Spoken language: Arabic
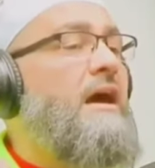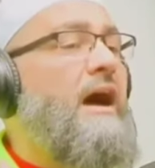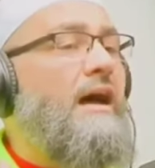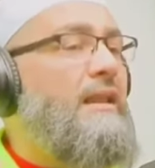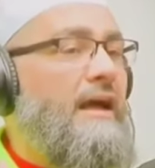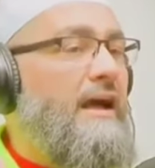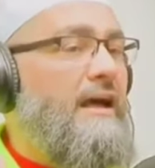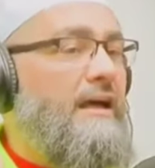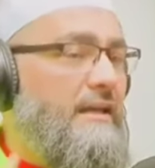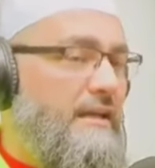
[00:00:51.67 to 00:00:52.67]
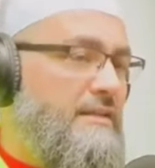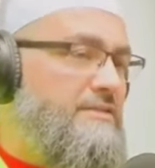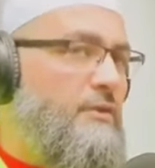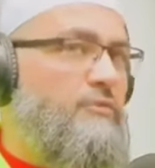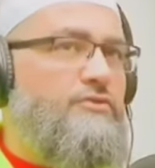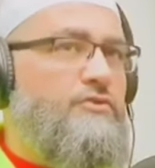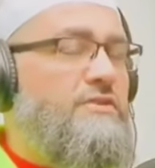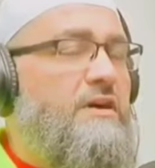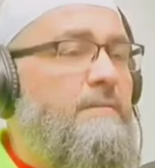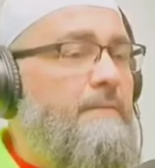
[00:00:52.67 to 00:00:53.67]
الحاء إلى الجوف شو
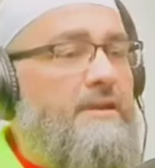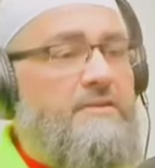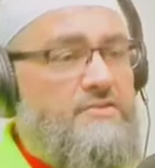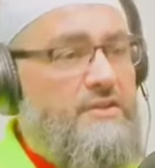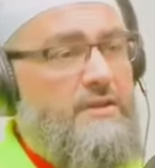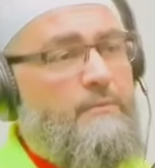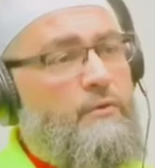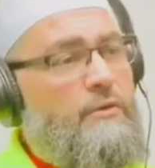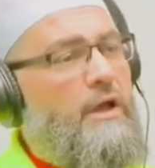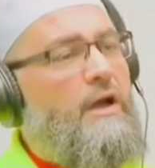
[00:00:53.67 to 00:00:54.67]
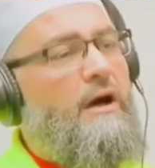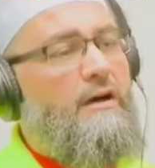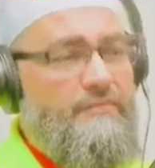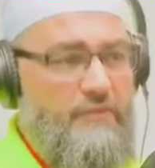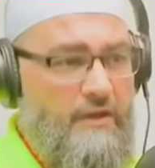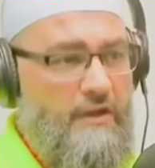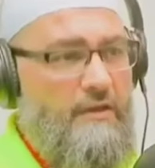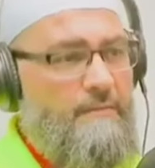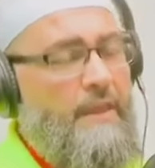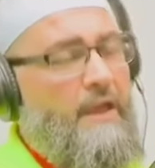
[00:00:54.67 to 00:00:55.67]
صار به صيامه
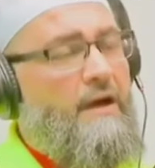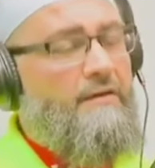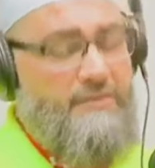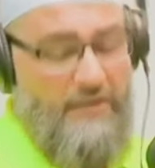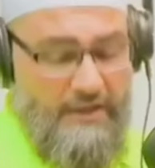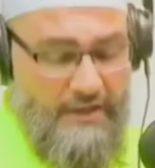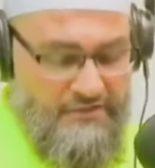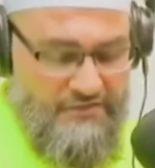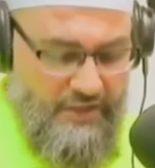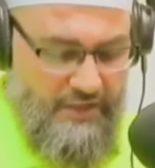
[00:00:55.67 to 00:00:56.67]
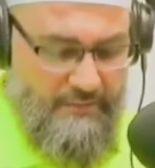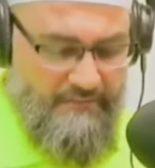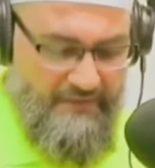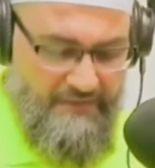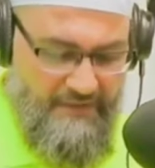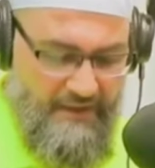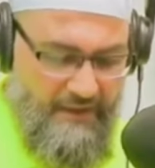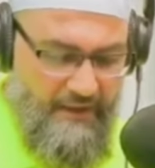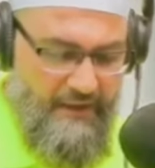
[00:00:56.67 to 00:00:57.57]
أفطر أفطر الصائم في ذاك